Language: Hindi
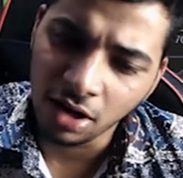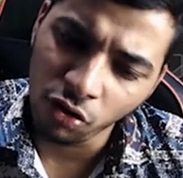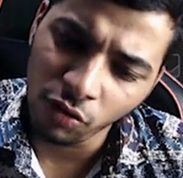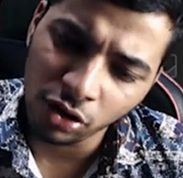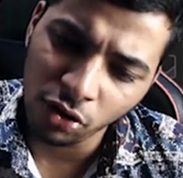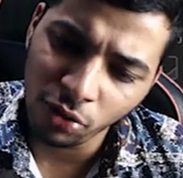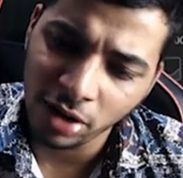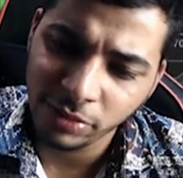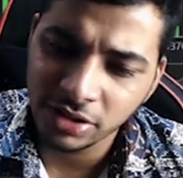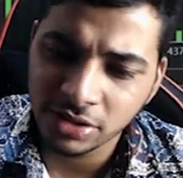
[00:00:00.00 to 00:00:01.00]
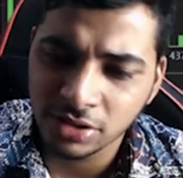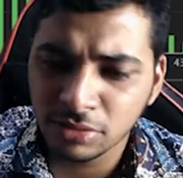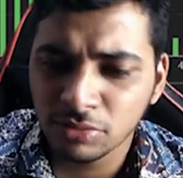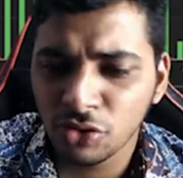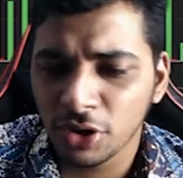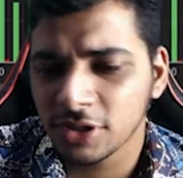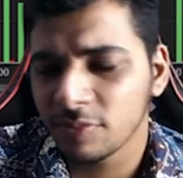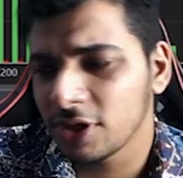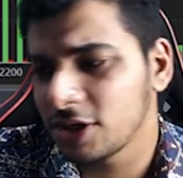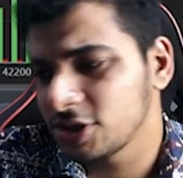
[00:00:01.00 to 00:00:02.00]
ओवरऑल ओ भी थोड़ा सा
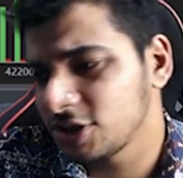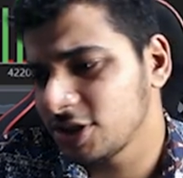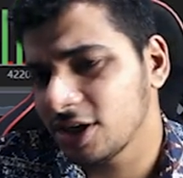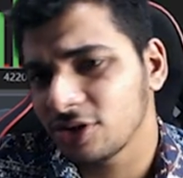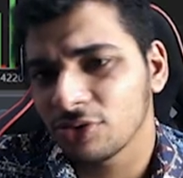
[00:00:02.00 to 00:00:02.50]
बेरिश ही है